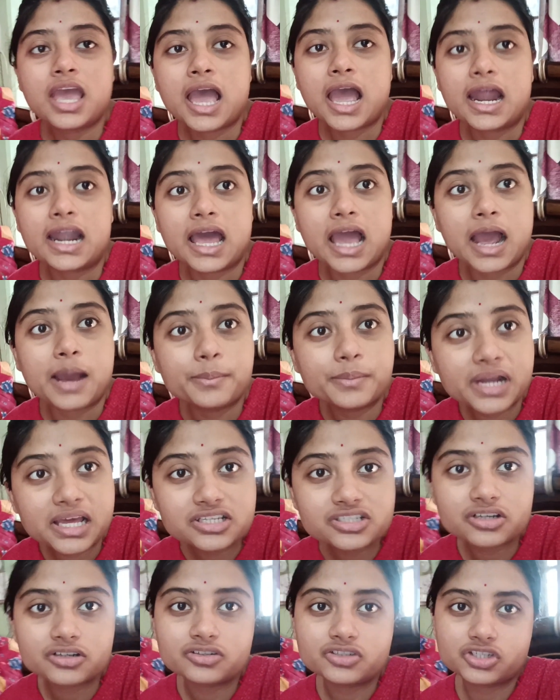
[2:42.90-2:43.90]
আর আমরা
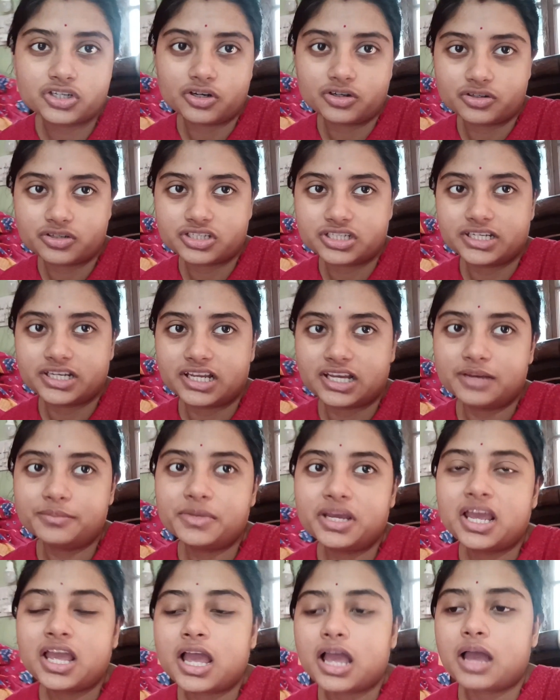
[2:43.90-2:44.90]
যখন ছোট ছিলাম
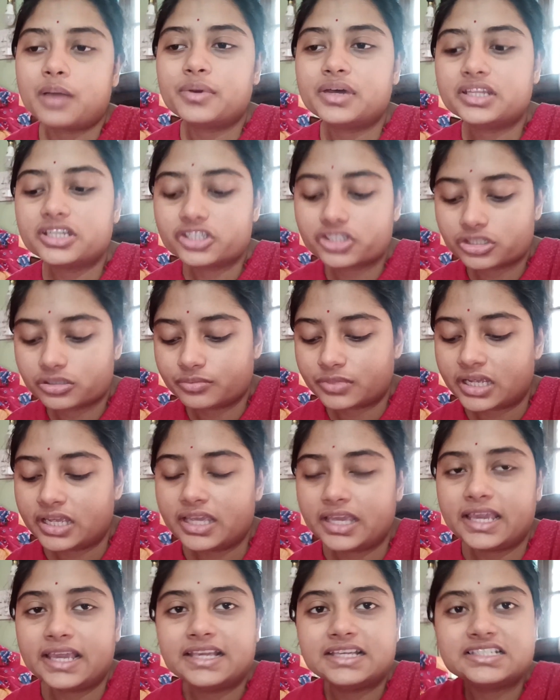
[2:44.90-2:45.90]
আমাদের সময়
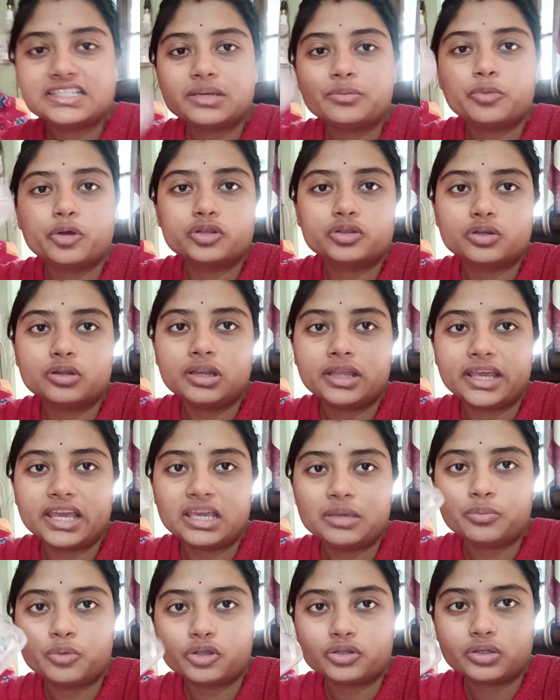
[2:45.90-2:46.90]
এই যে বোতল
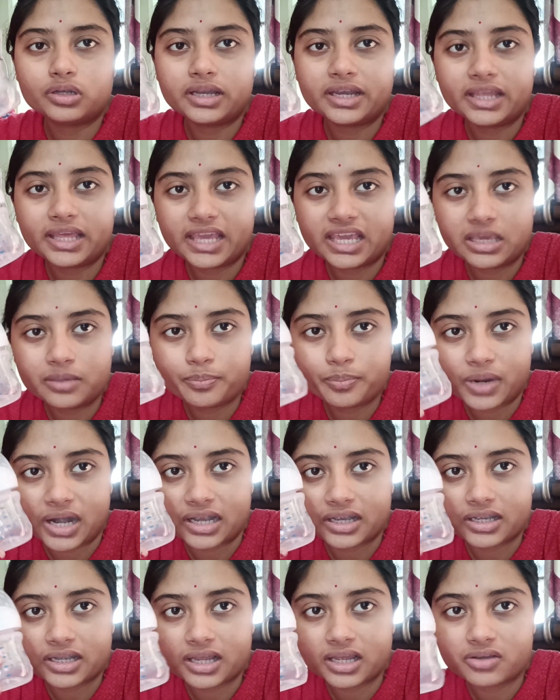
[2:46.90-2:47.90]
এই বোতলের এই
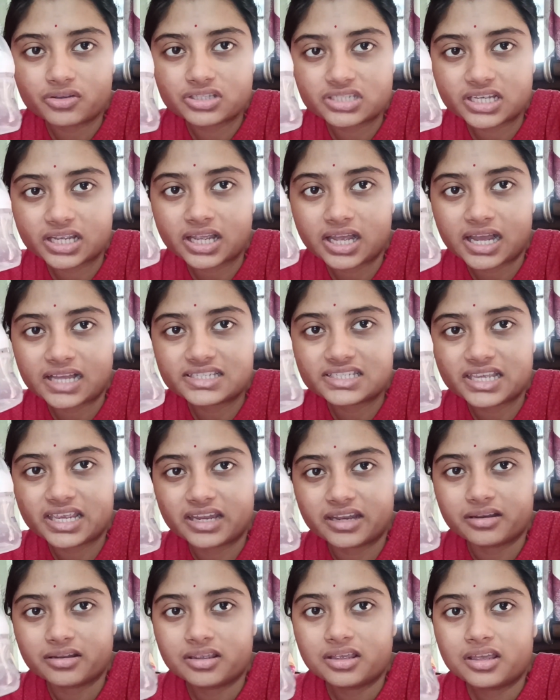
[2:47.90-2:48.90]
পাটটা হচ্ছে
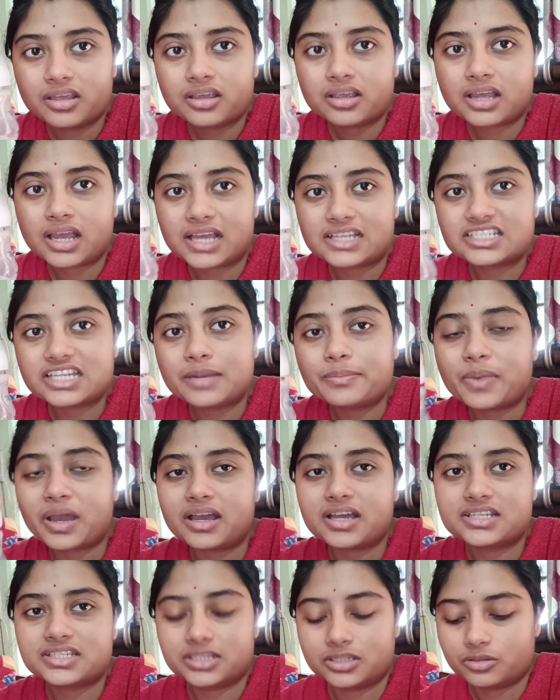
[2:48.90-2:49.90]
কাঁচের কাঁচের
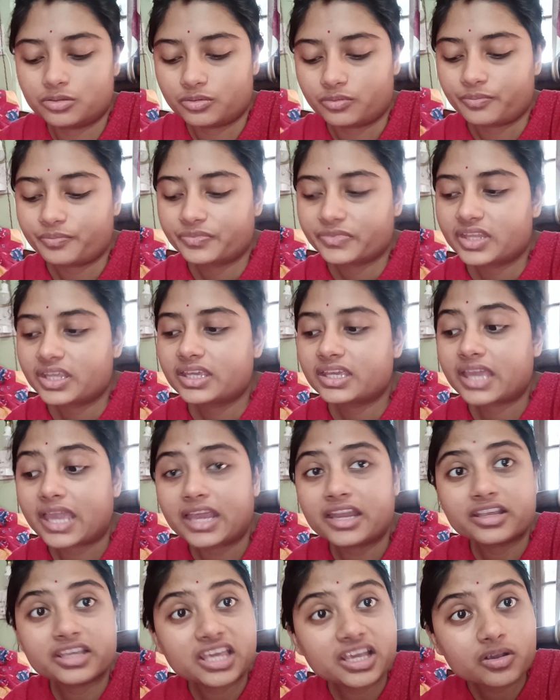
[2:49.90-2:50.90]
পাওয়া যেত
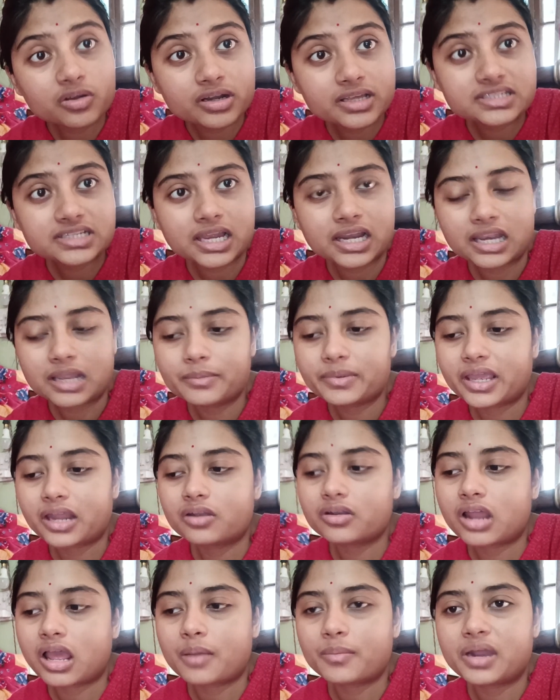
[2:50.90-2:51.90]
কি করে জানলাম
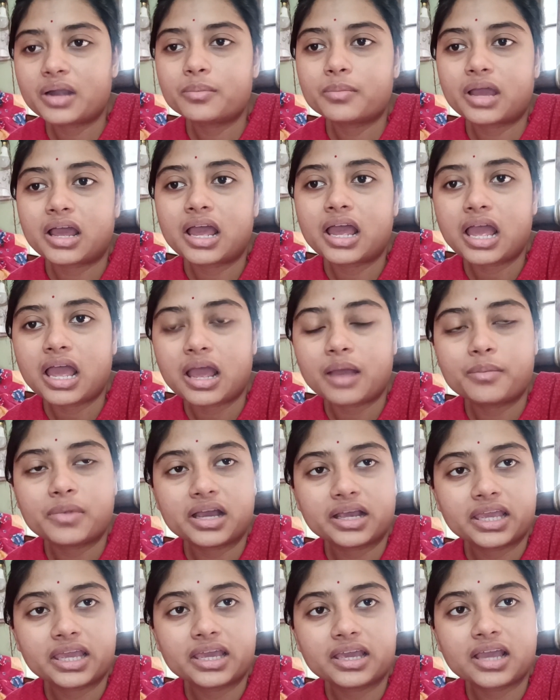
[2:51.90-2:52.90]
কেননা আমার মা
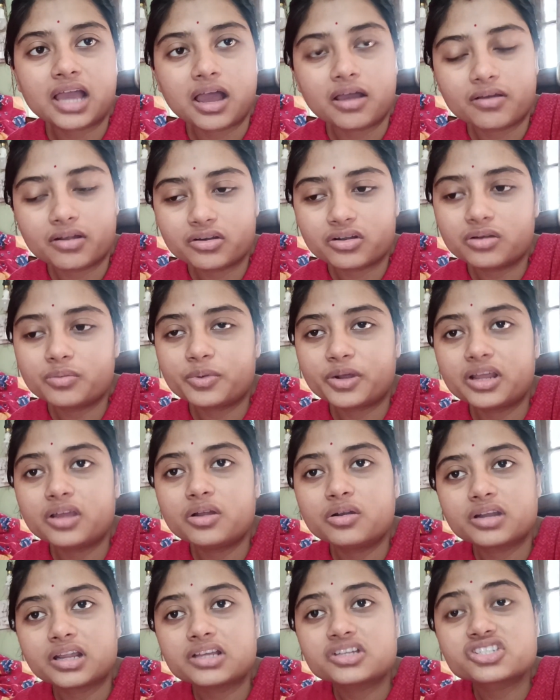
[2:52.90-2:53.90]
আমাকে খাওয়ানোর পরে
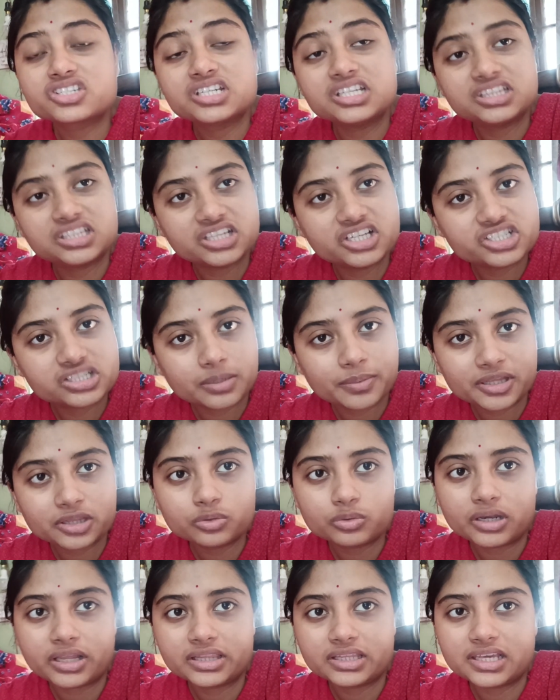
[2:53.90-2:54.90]
ওটা স্মৃতি হিসেবে
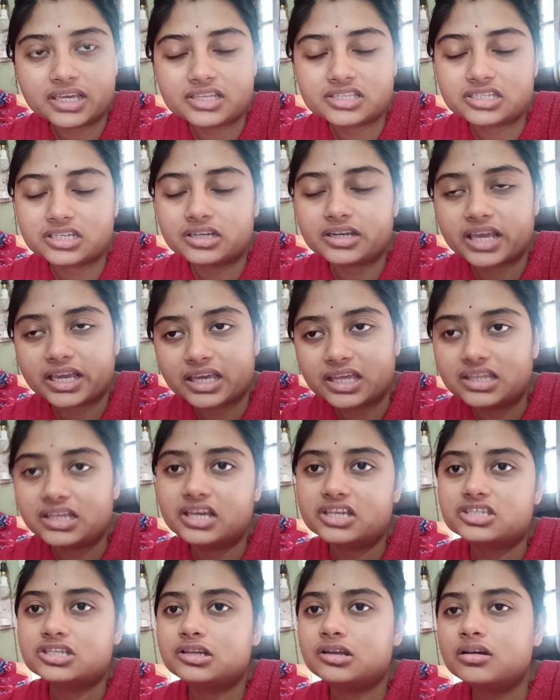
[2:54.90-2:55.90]
তুলে দিয়েছি রেখে
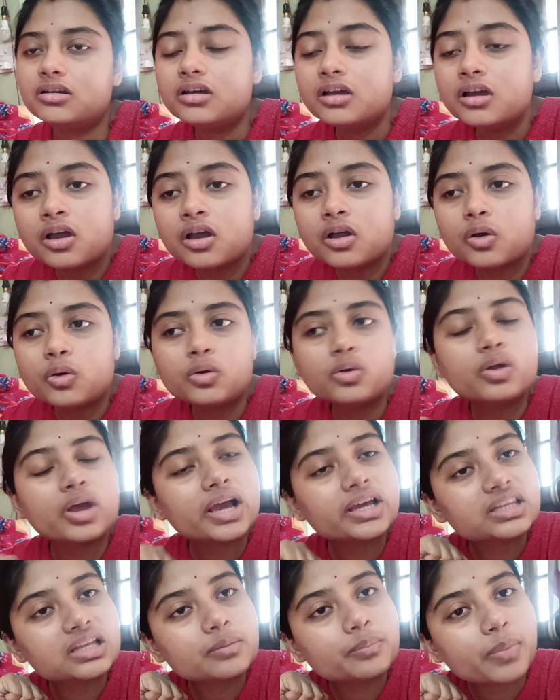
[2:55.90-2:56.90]
দিয়েছিল কোনো
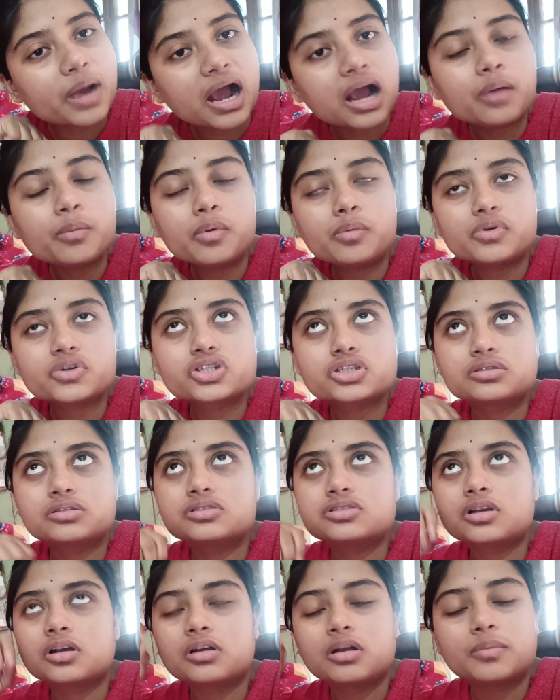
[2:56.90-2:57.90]
একদিন পাকামবশত
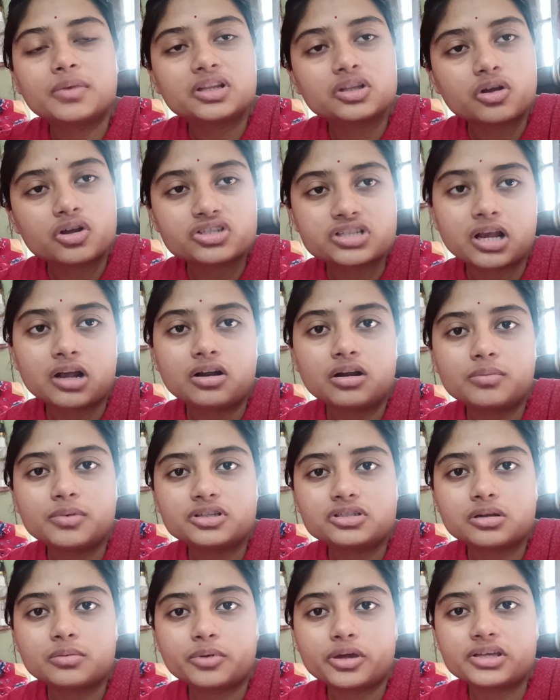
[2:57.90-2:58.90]
যখন আমার দশ এগারো
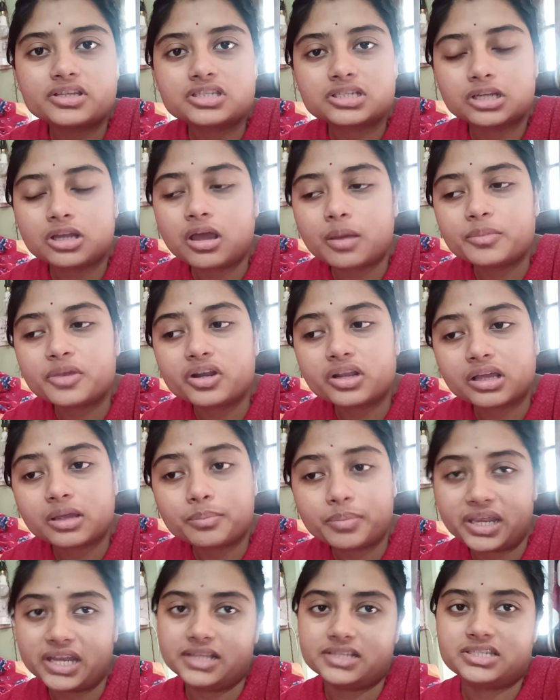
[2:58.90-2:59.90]
বছর বয়স ছিল আমি ওটাকে
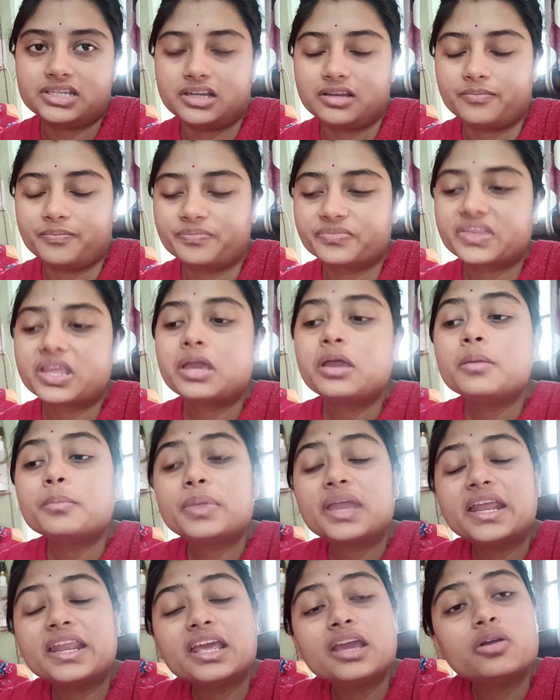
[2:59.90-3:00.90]
পেরেছিলাম
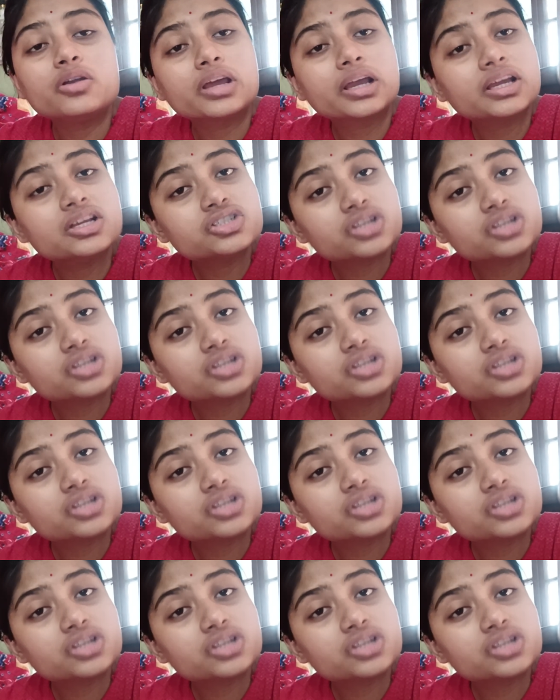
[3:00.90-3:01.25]
পেরে ওটাকে